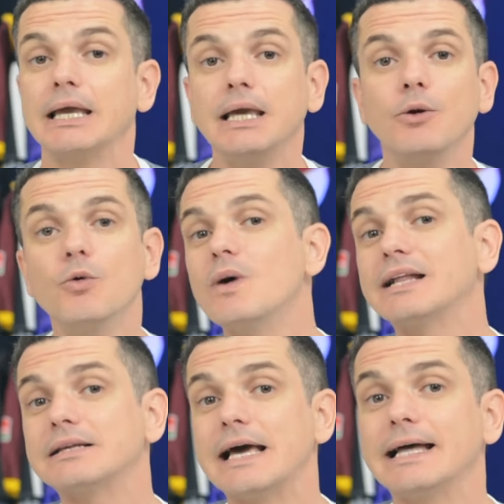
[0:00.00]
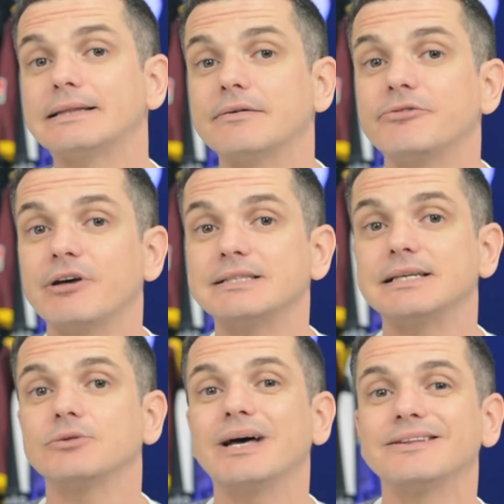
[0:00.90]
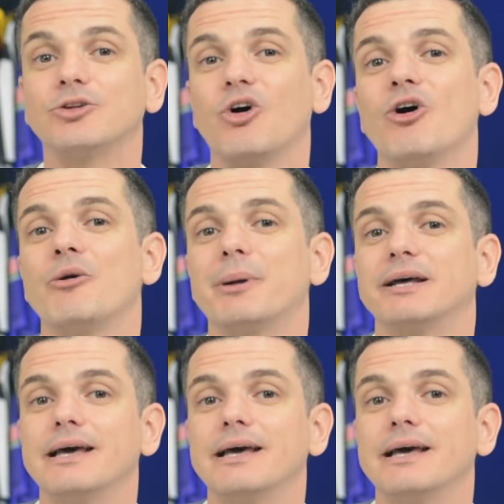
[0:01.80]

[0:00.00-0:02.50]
e um atleta fazendo a dobra,